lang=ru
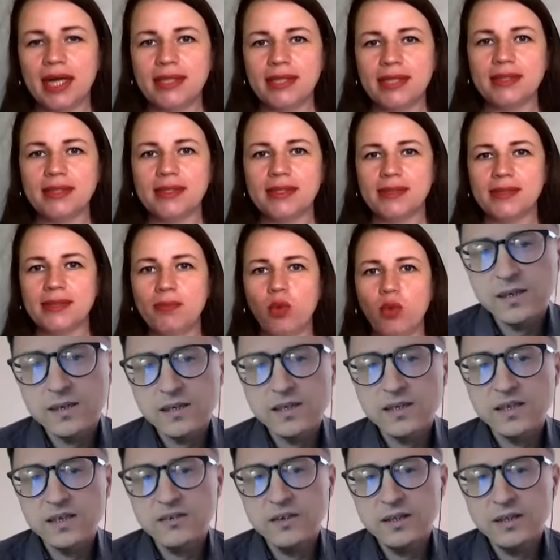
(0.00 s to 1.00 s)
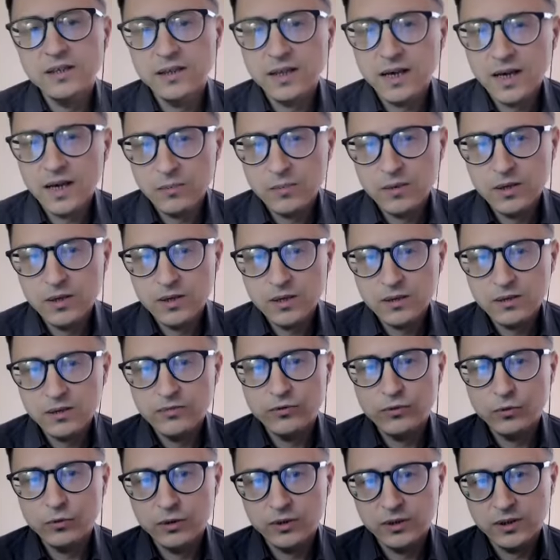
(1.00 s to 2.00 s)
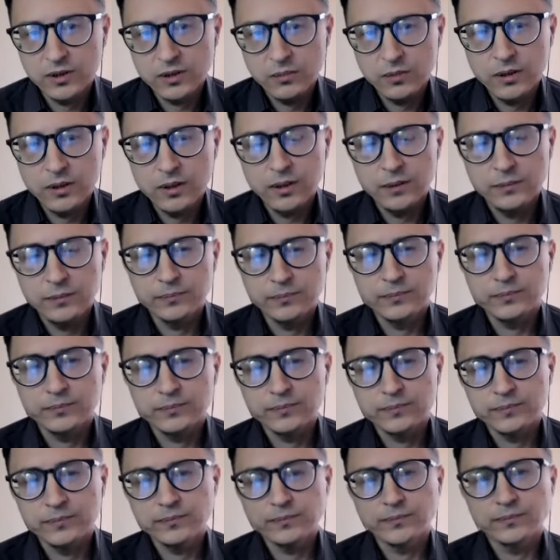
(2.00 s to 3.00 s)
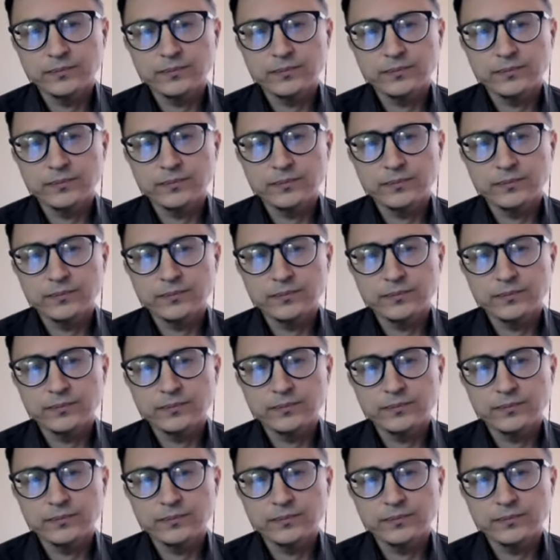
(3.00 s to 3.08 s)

флористике с цветами, не с фруктами, да? Да, угу.